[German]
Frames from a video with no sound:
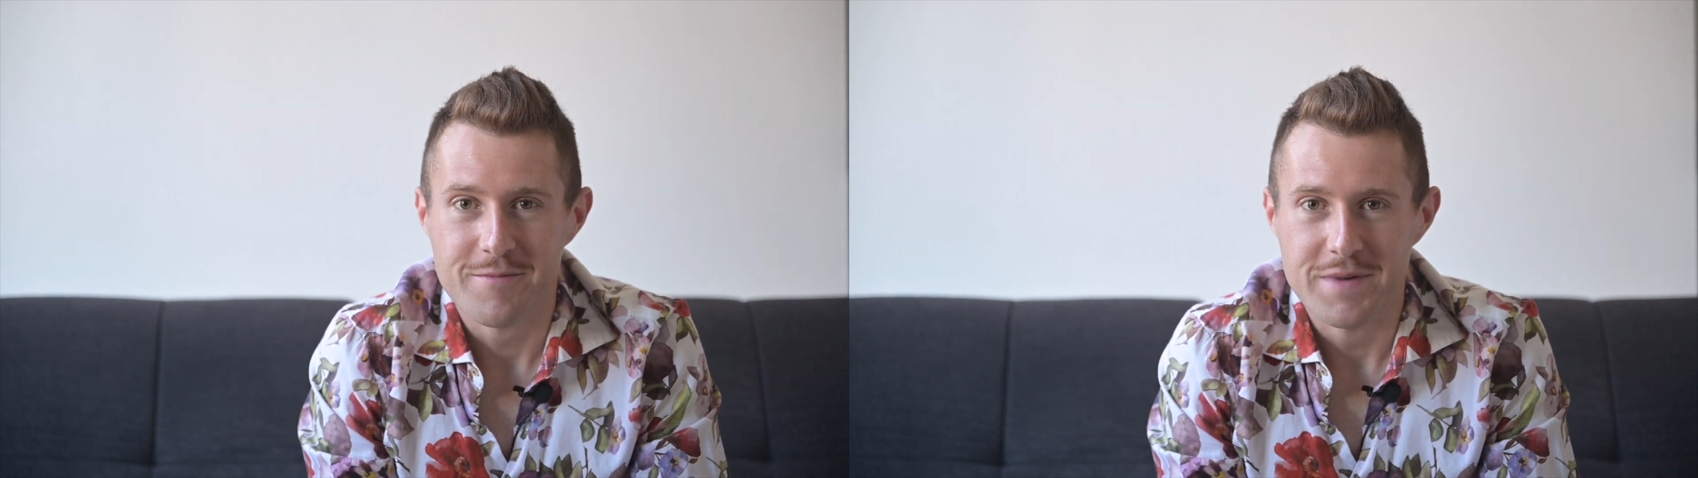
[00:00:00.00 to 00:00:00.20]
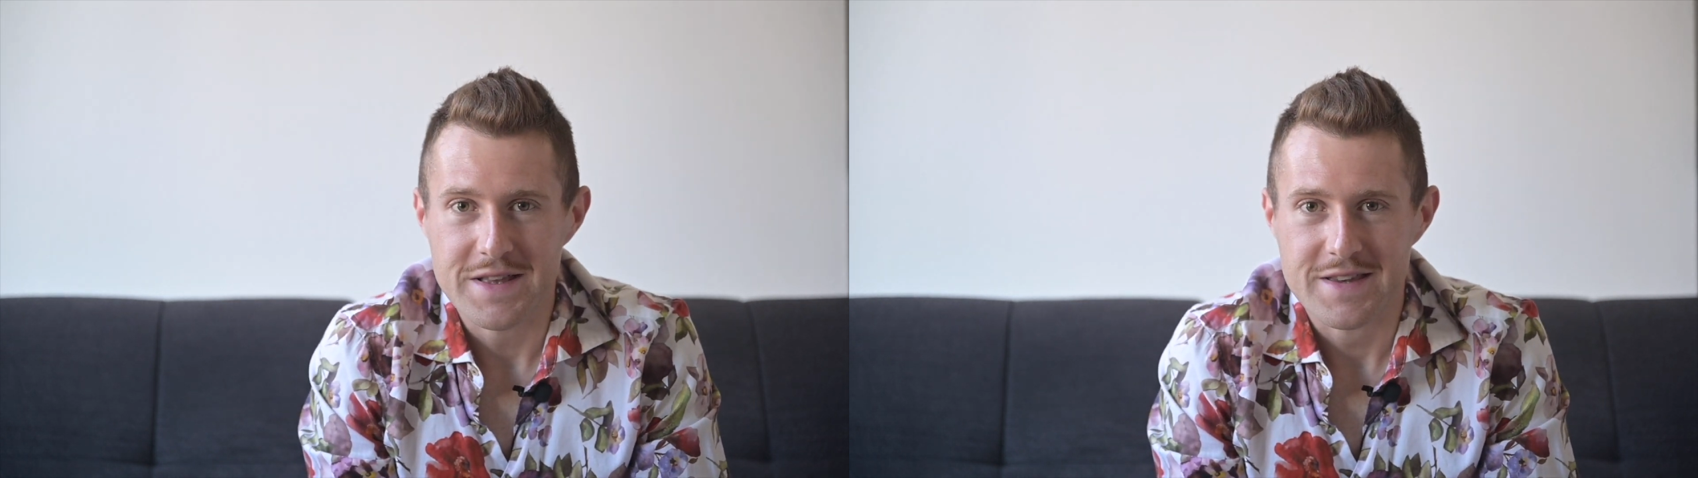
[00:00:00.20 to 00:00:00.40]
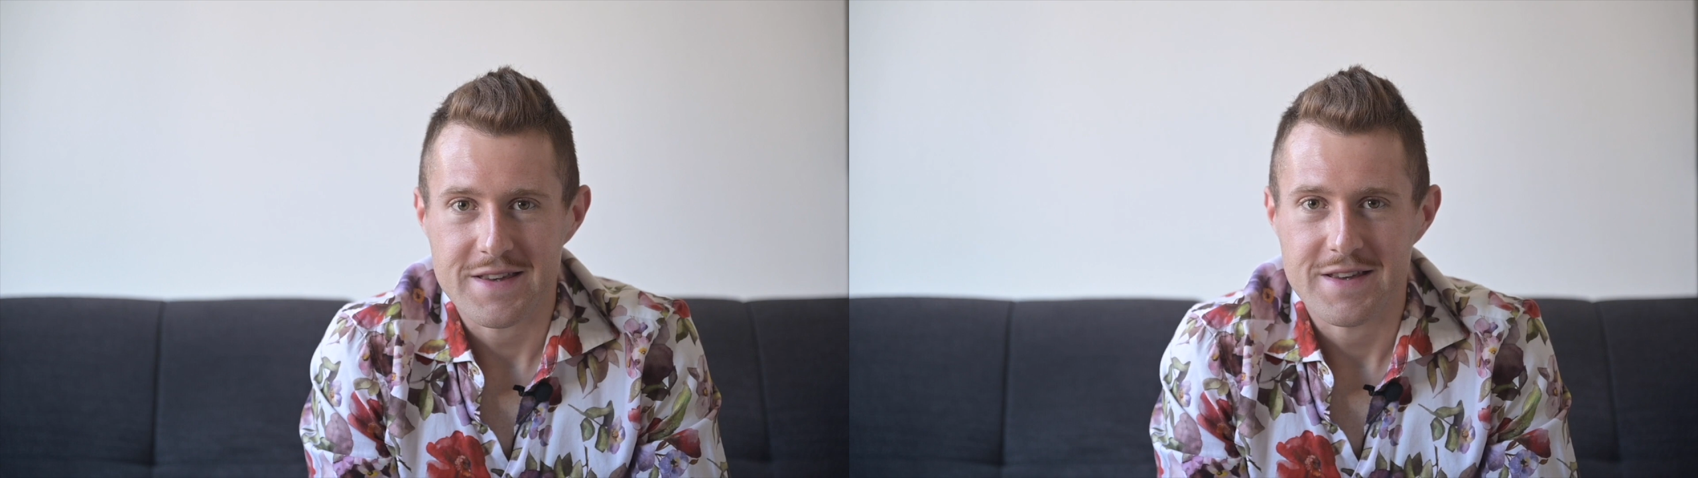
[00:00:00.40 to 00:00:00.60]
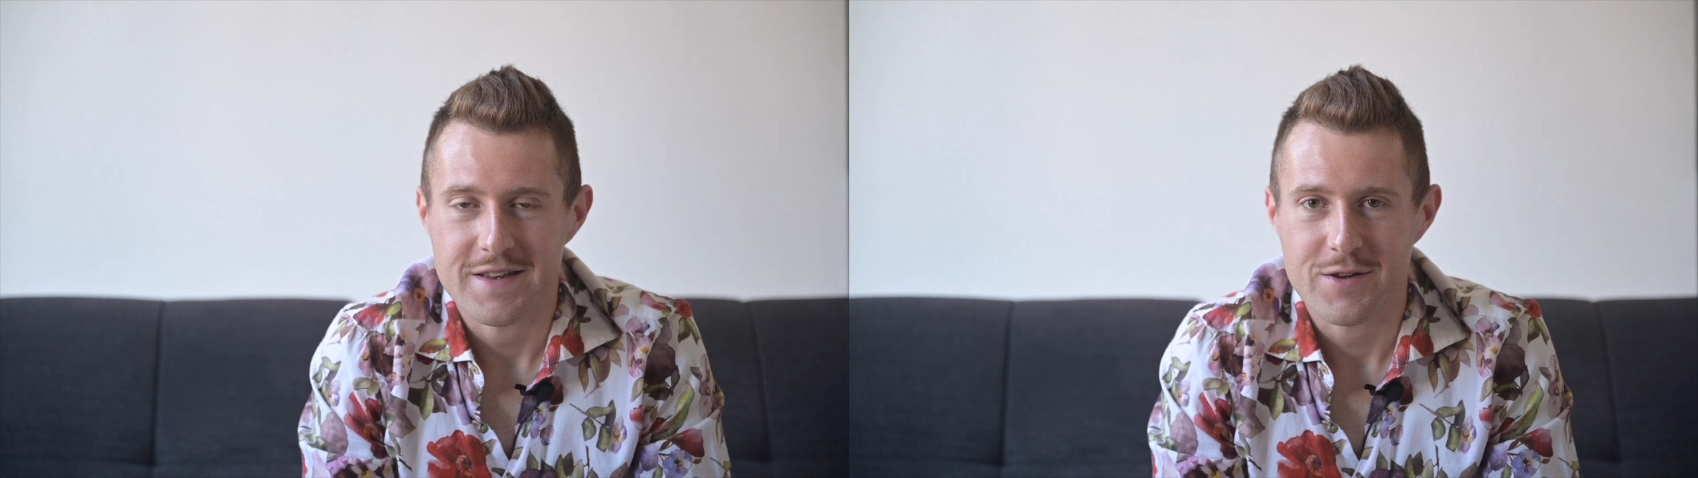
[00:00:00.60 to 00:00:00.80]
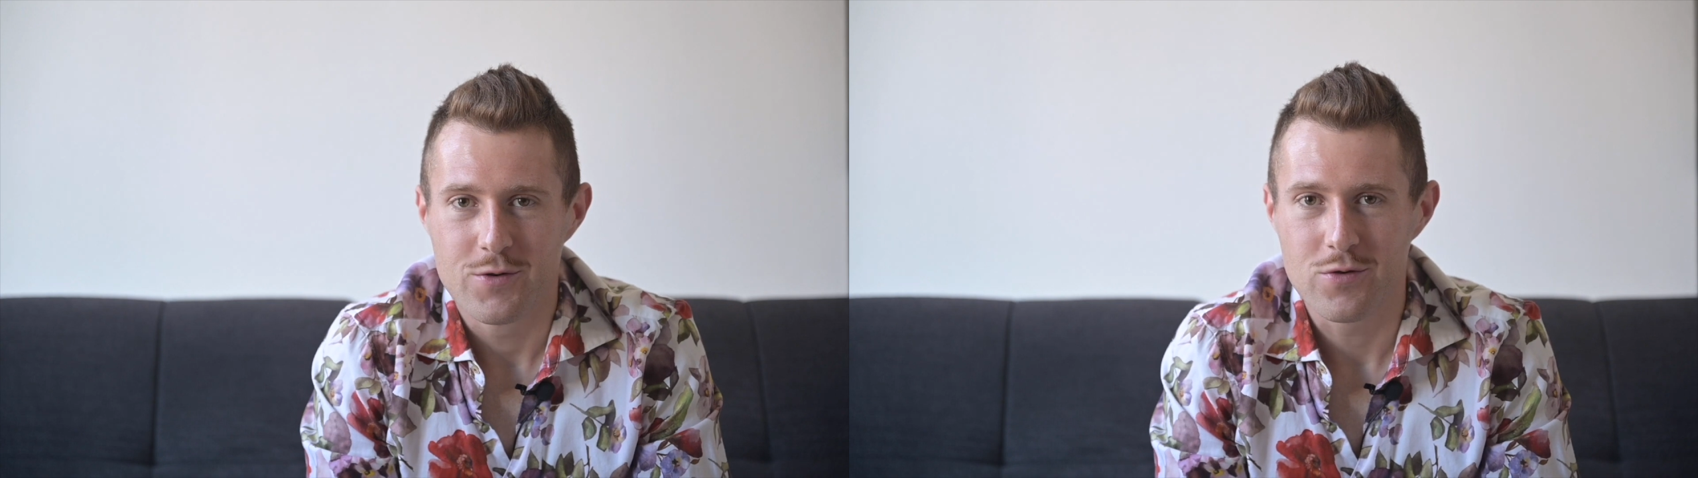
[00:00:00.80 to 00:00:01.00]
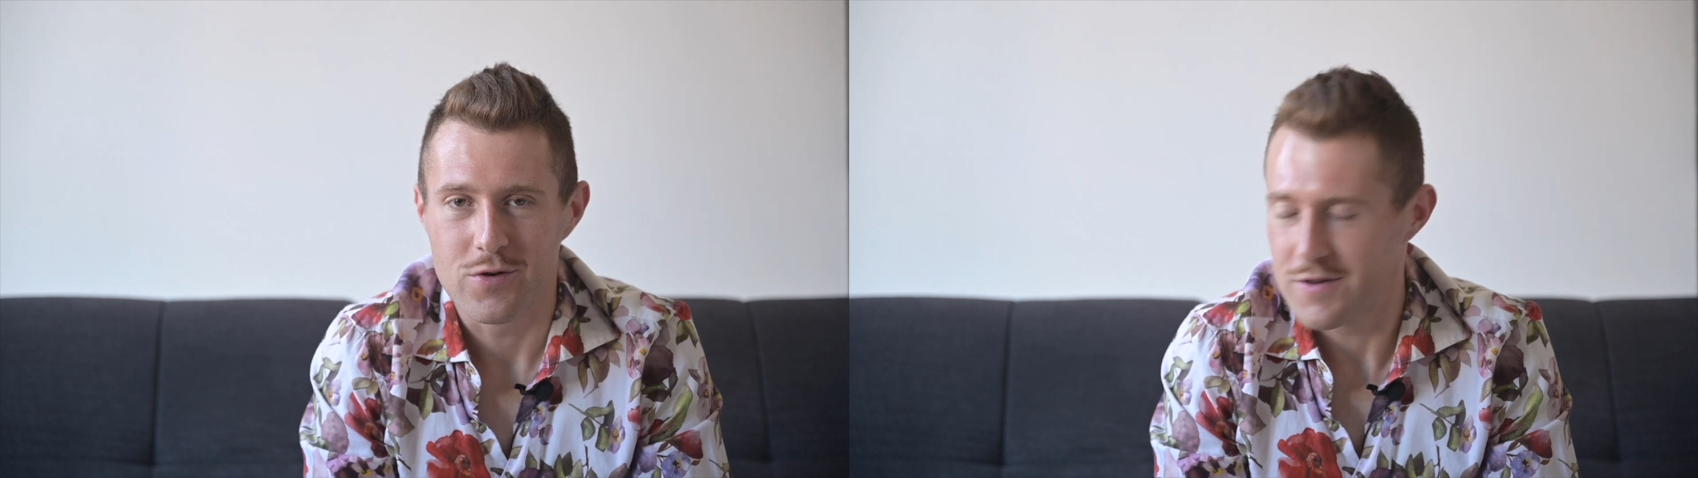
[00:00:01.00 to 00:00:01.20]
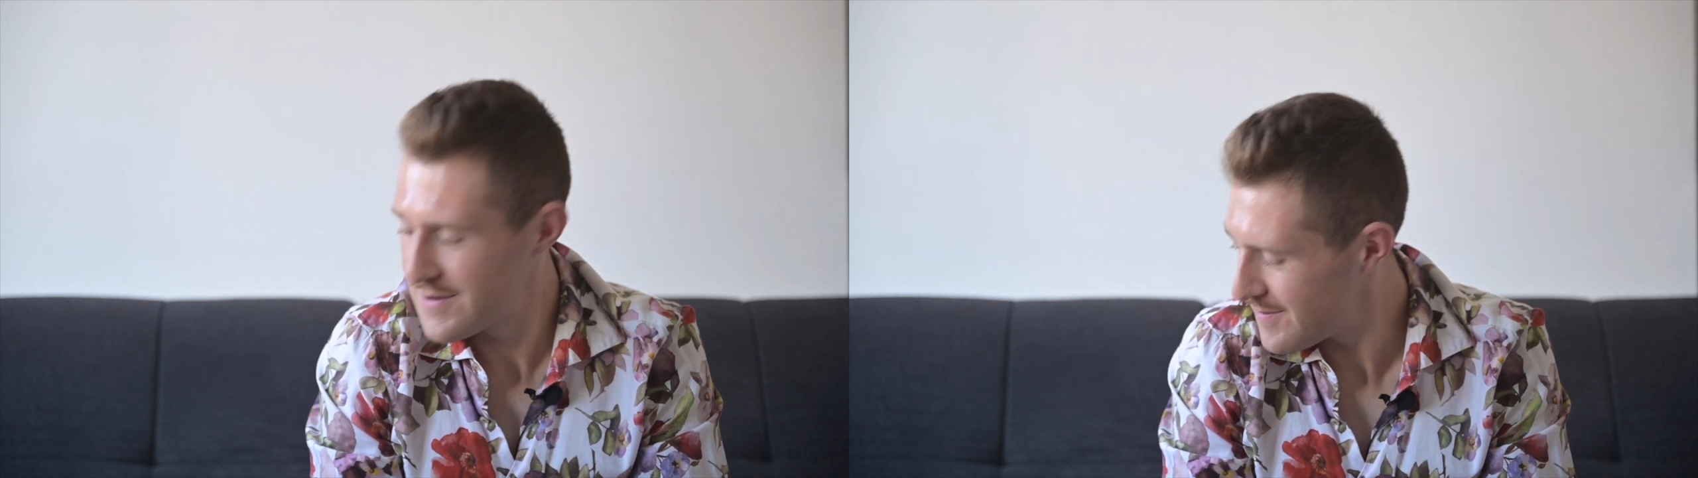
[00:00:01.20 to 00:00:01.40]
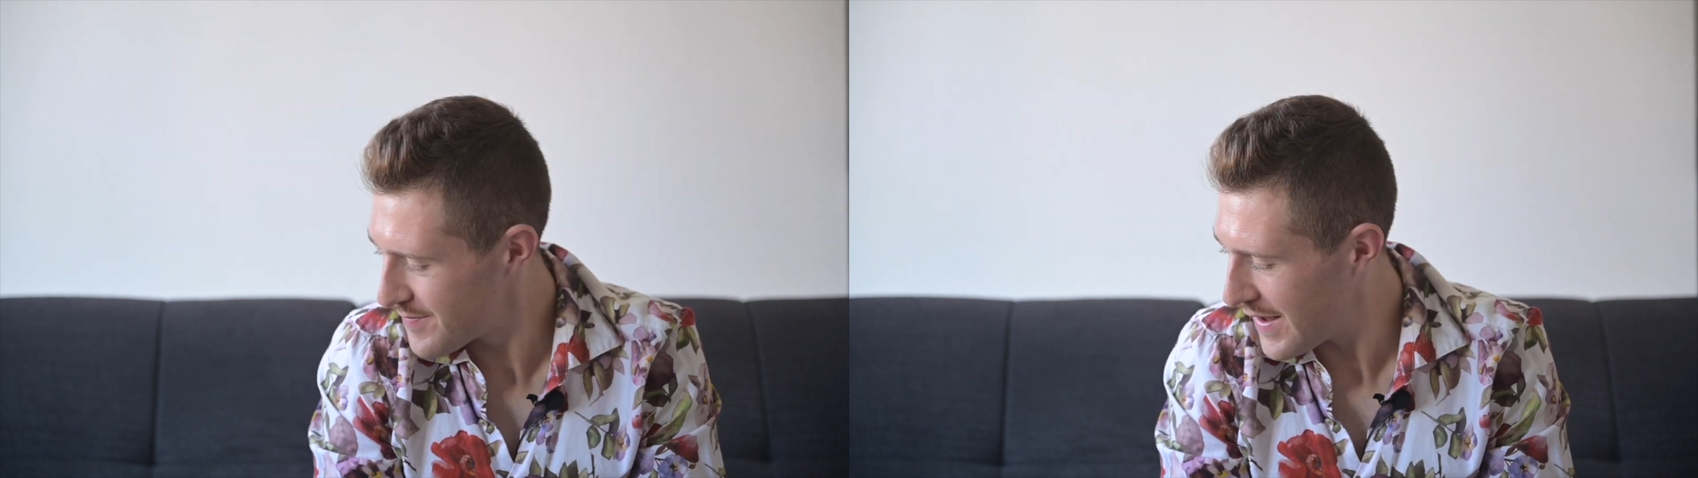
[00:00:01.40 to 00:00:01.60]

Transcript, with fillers: mit Kokos.